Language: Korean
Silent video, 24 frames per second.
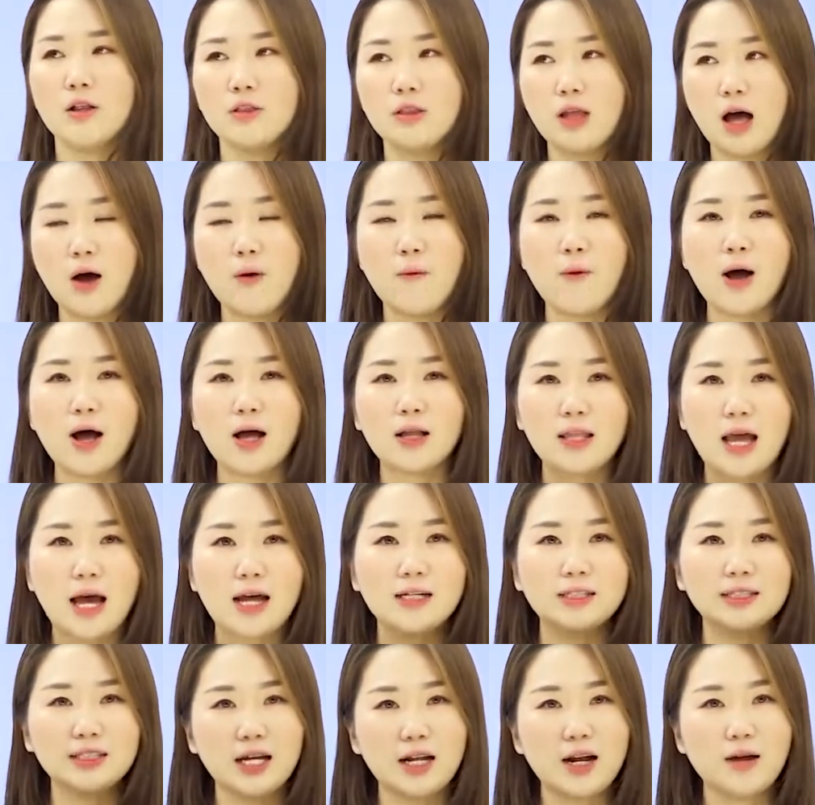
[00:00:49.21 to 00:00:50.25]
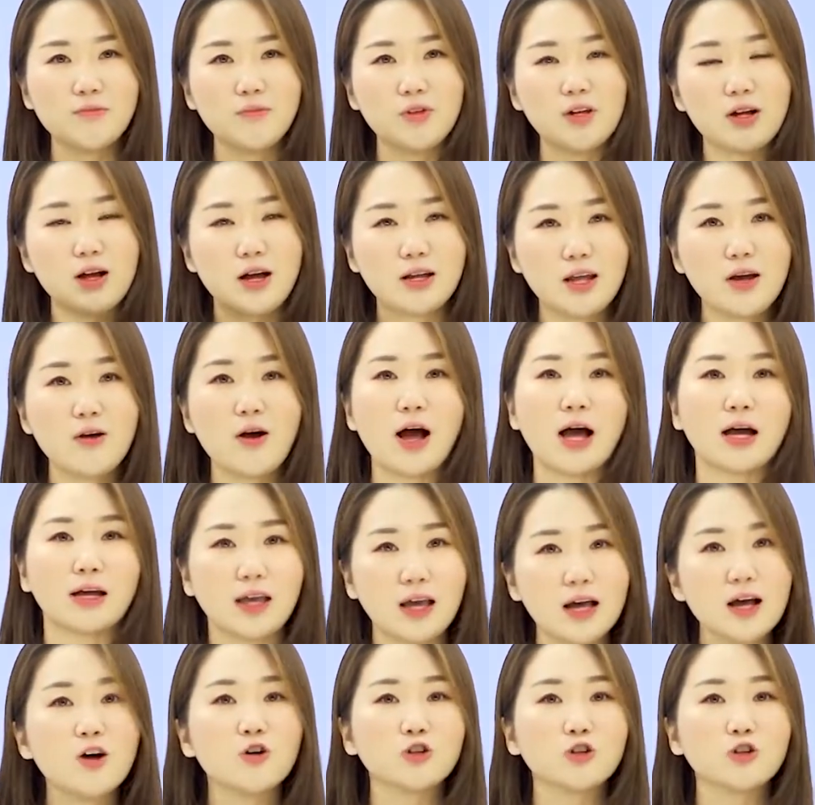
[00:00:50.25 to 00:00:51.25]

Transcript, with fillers: 나와 다른 사람들 간의 관계인